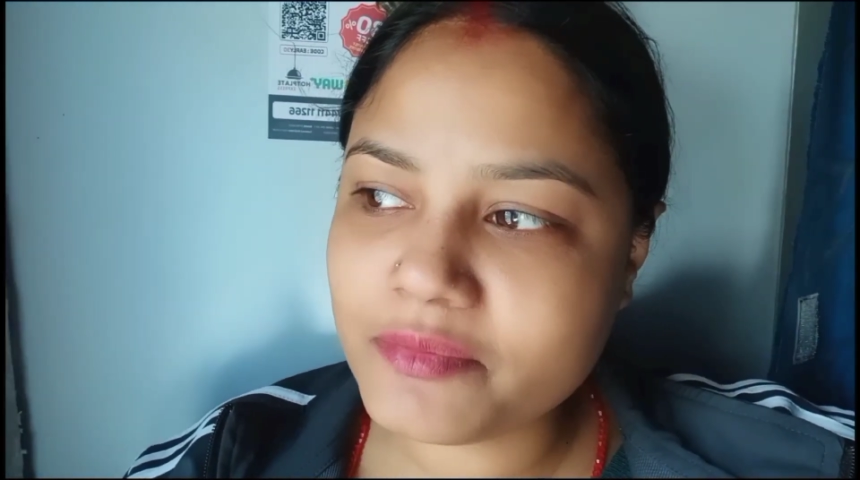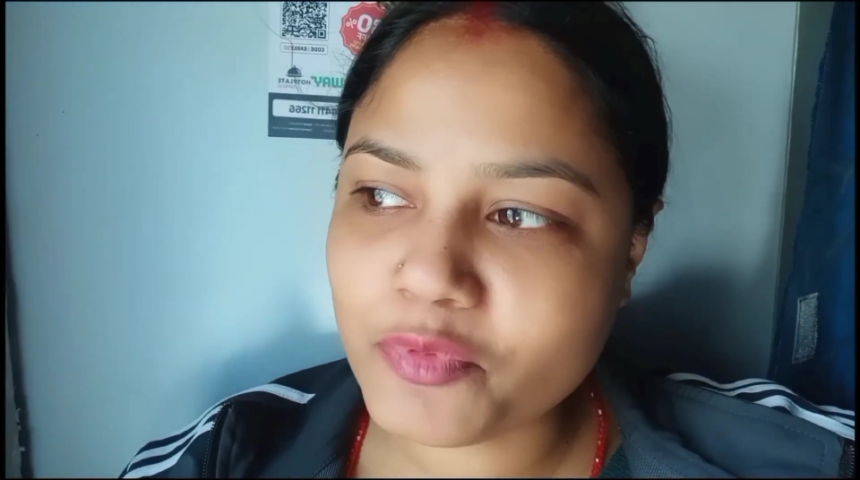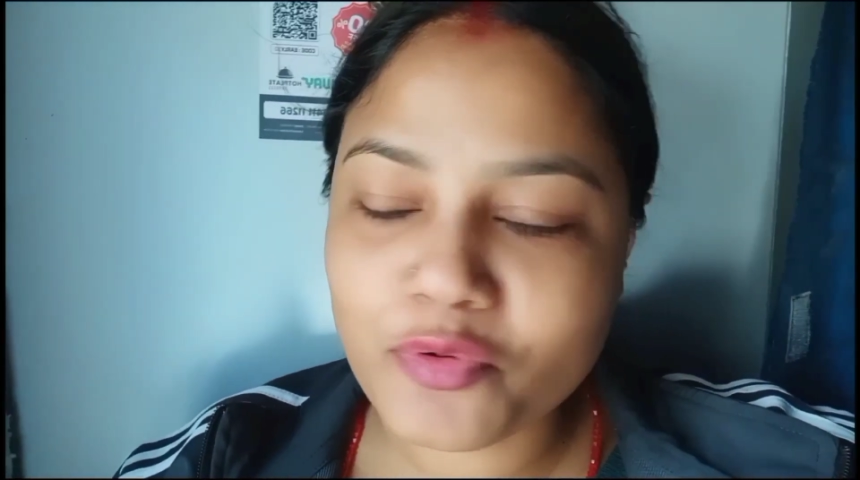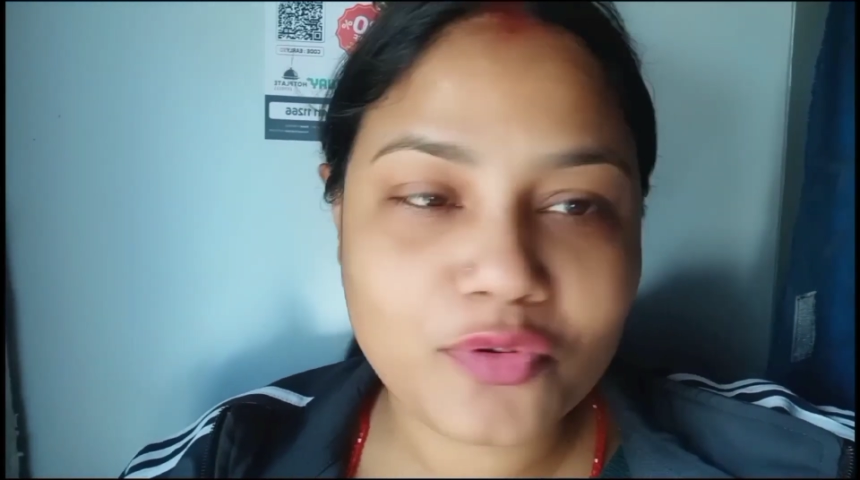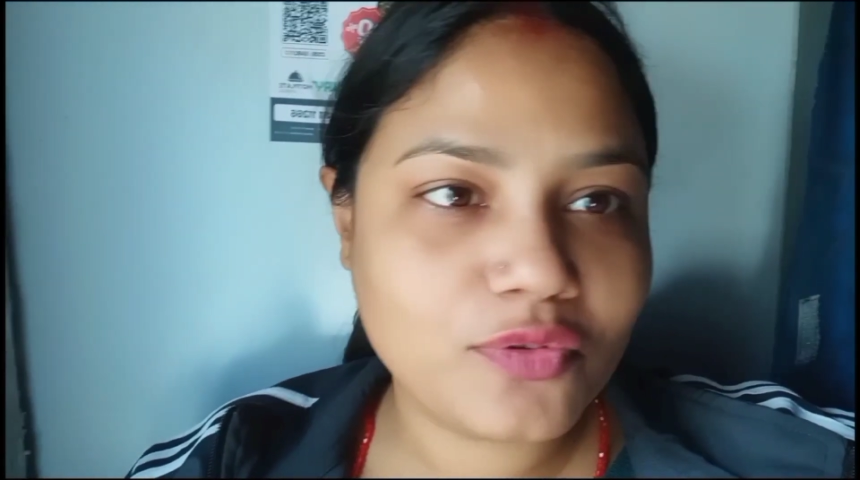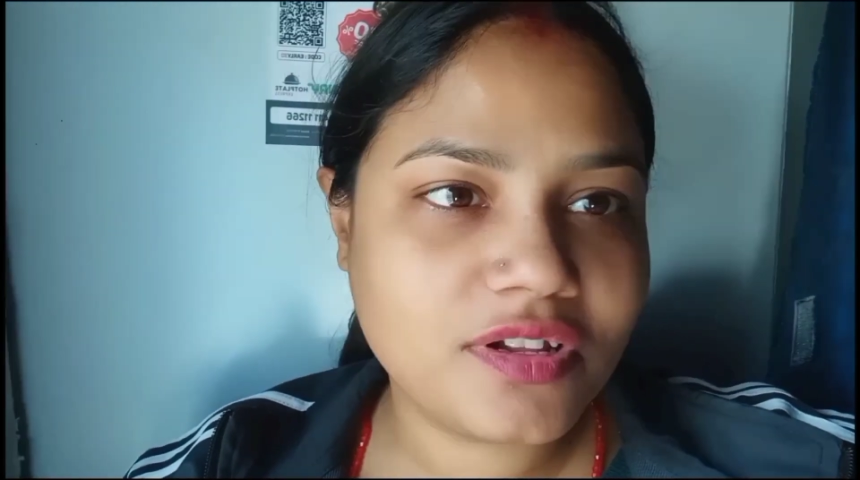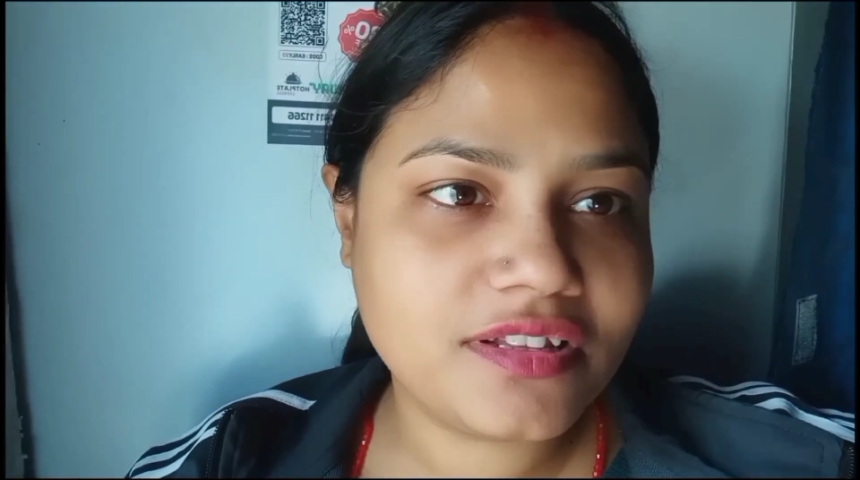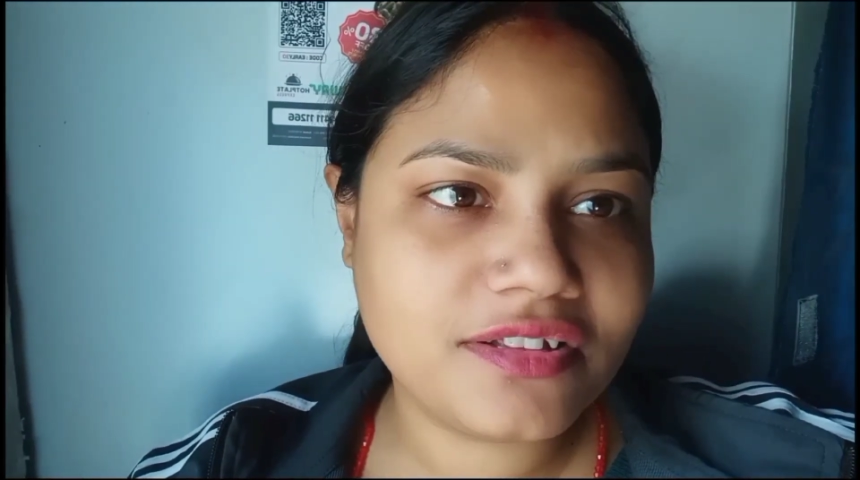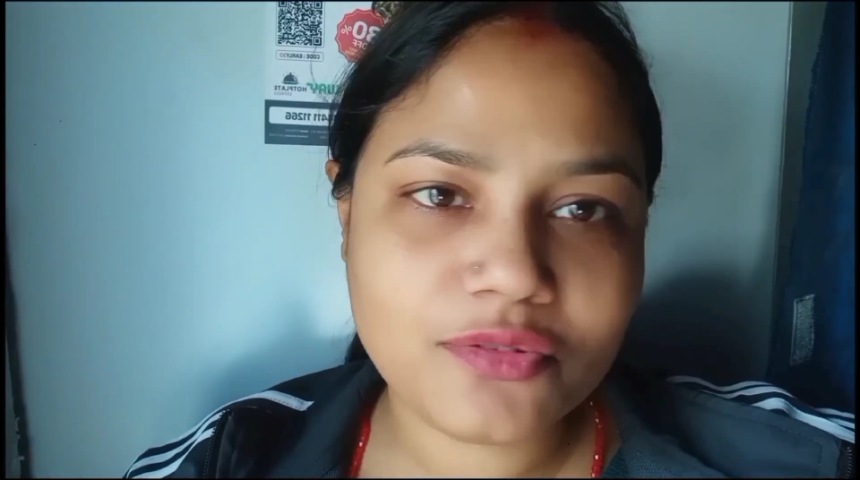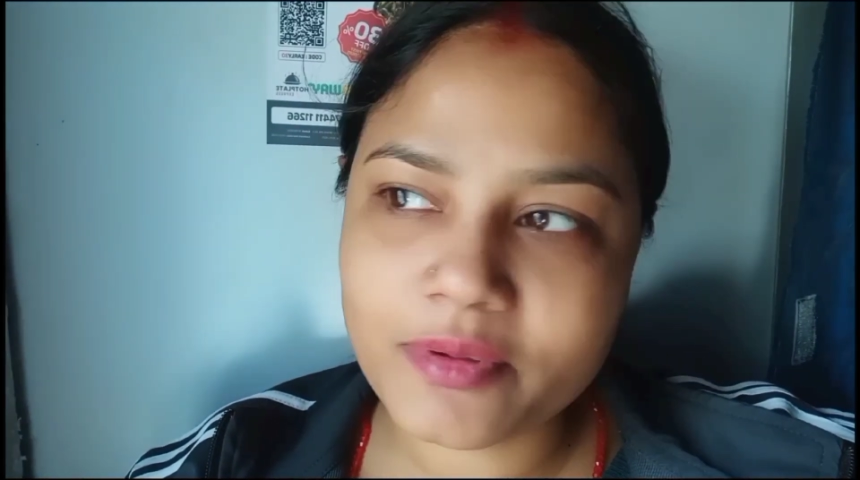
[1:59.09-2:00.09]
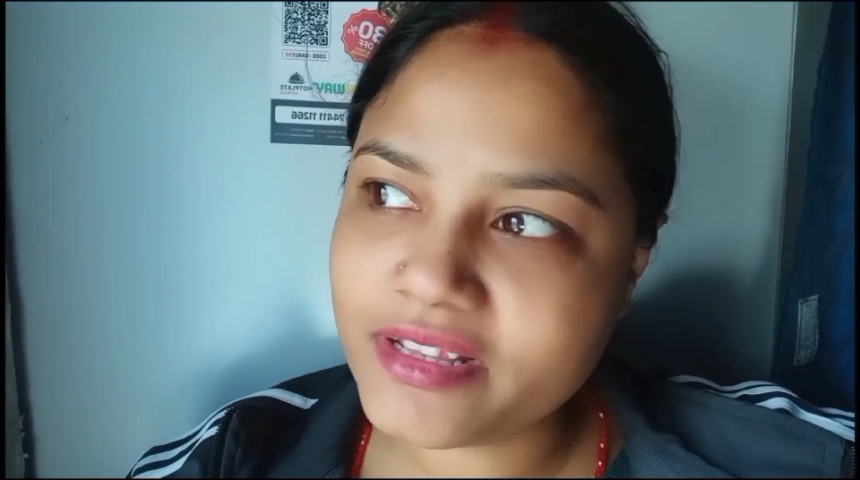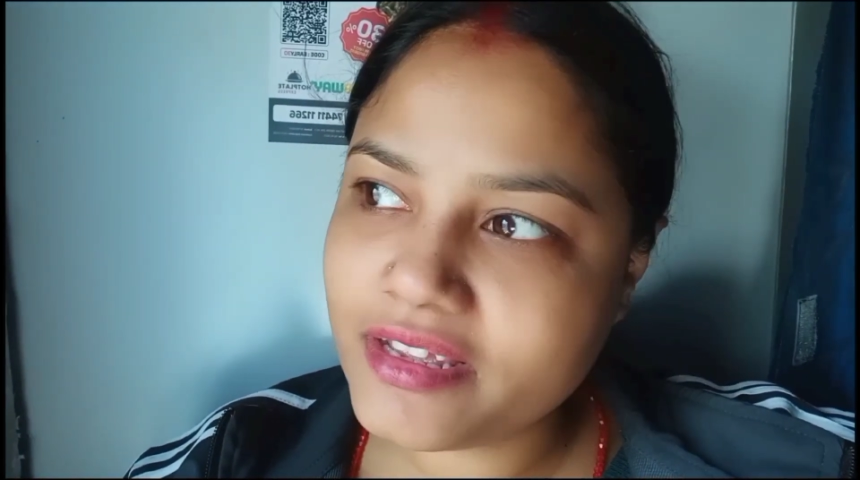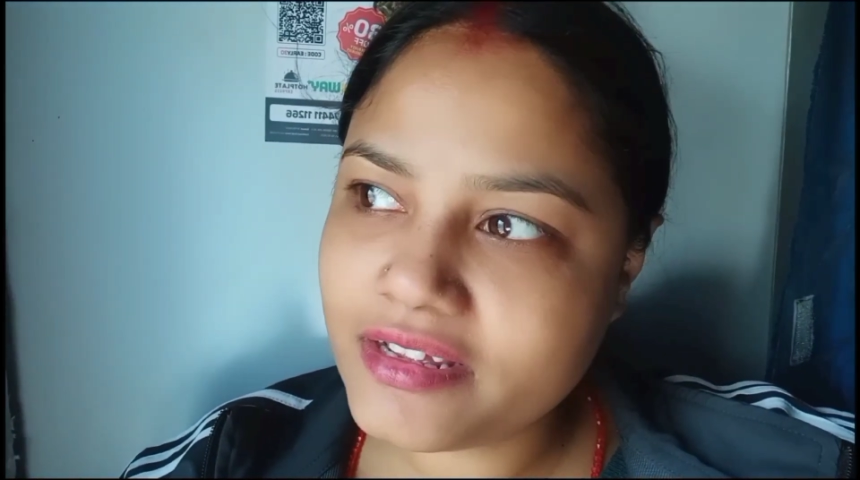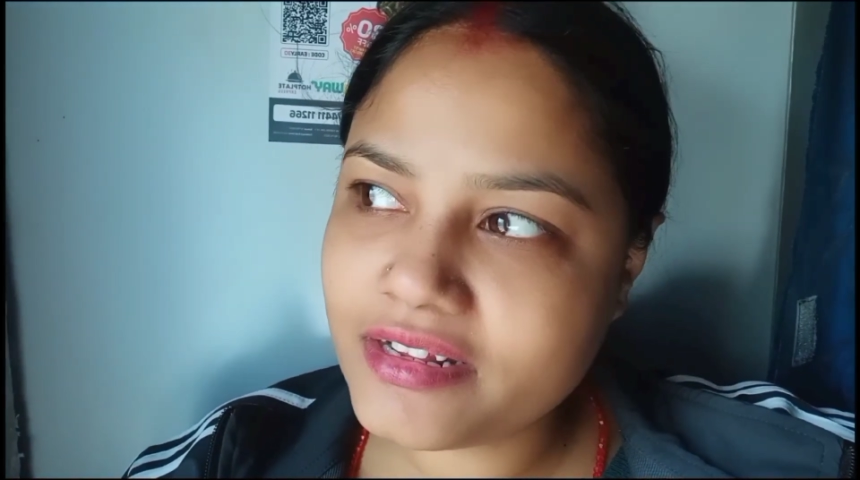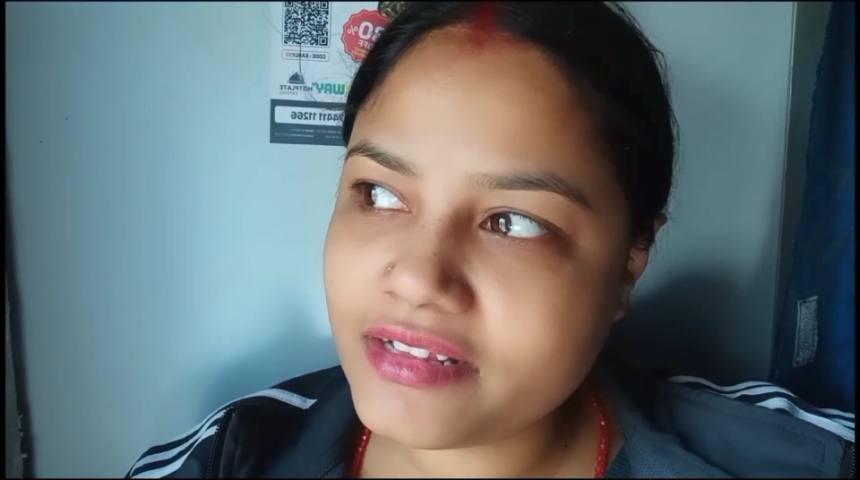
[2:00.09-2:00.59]
बोर हो रही थी तो मैं
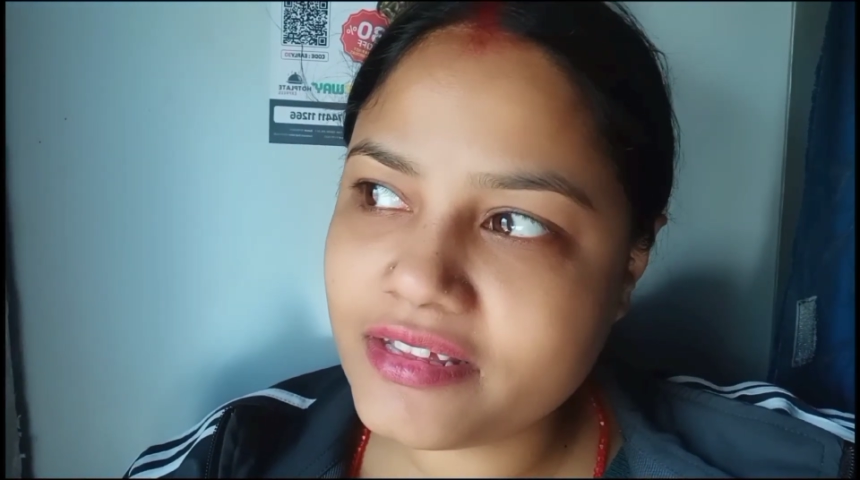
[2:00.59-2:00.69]
देख रही